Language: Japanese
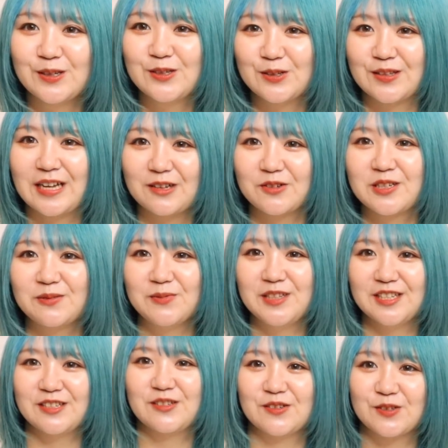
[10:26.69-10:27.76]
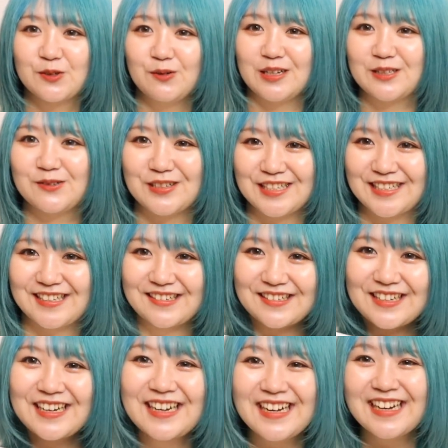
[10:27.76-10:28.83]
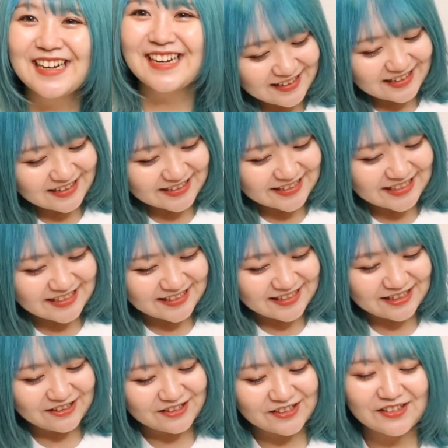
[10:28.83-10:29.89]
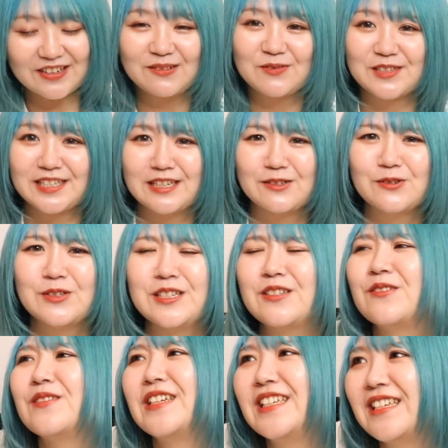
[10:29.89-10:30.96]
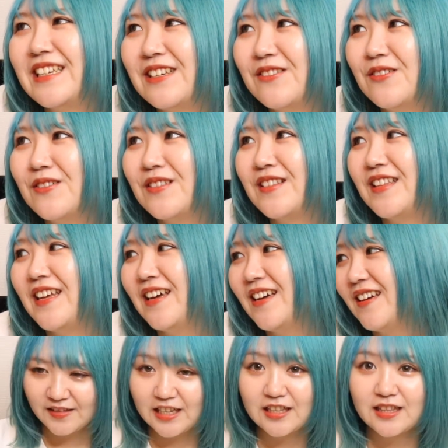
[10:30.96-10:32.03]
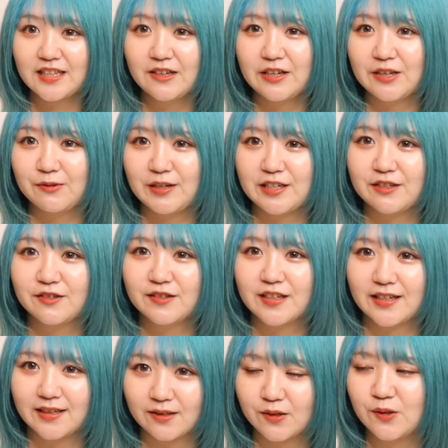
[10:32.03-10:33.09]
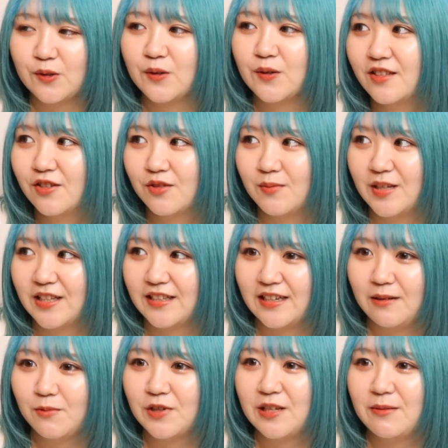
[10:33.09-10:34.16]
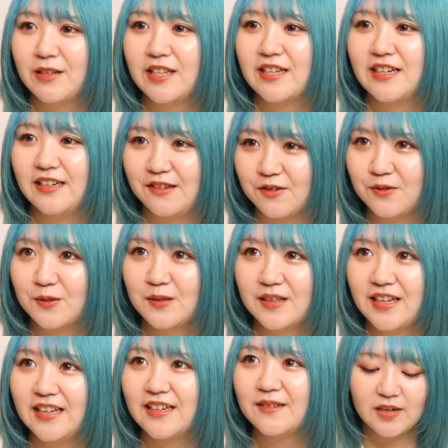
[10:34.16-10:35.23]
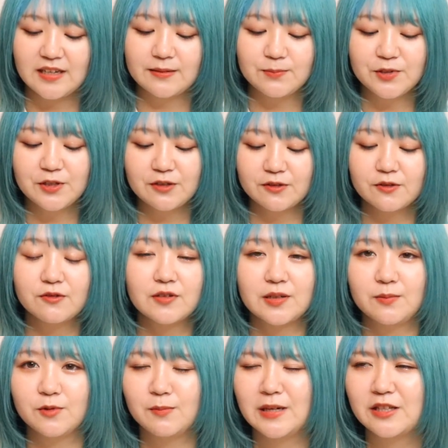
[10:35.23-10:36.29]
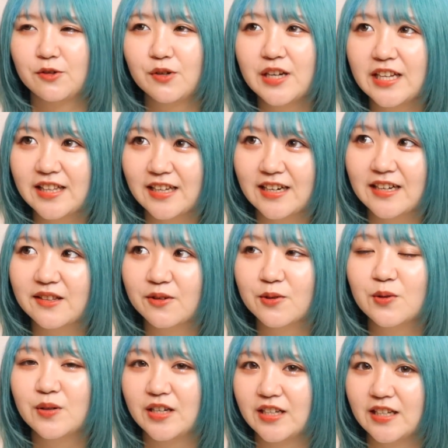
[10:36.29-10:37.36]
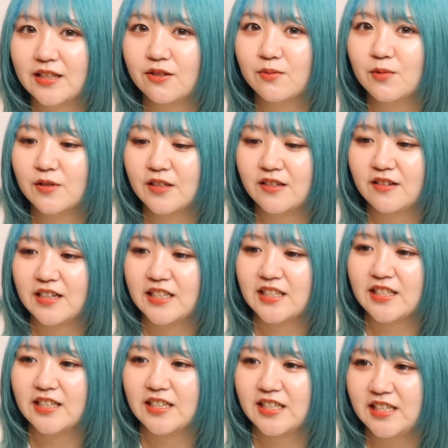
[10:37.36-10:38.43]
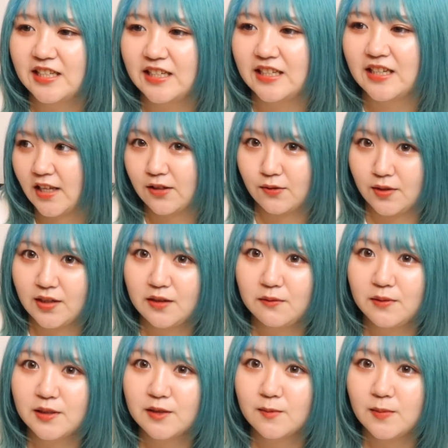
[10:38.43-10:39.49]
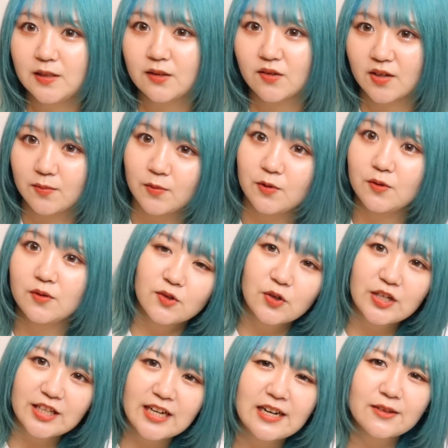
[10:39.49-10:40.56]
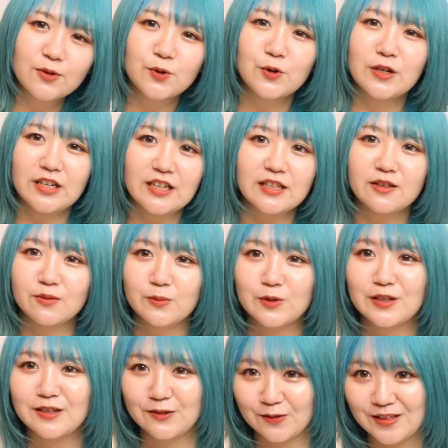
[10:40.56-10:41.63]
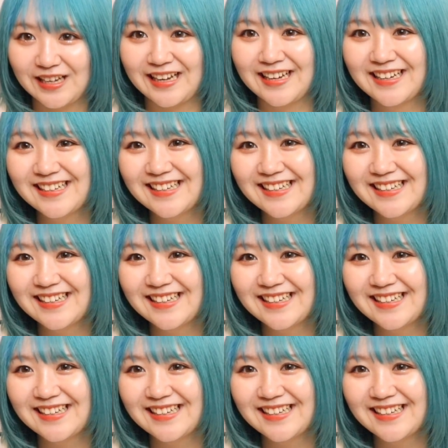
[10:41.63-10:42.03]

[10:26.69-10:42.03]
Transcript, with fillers: にちょっと楽しみで、ちょっとそわそわしてる。なんか参戦服とかもさ、どうしよう、何着ようってなってはいるんだけど、ちょっとまだ何も決めてないんよ。で、まあ、Vlog とかも、まあ、撮れたら撮ろうかなって思ってる感じだし、ゲットレディビズミーとかも、撮れたら撮ろうかなって思ってるので、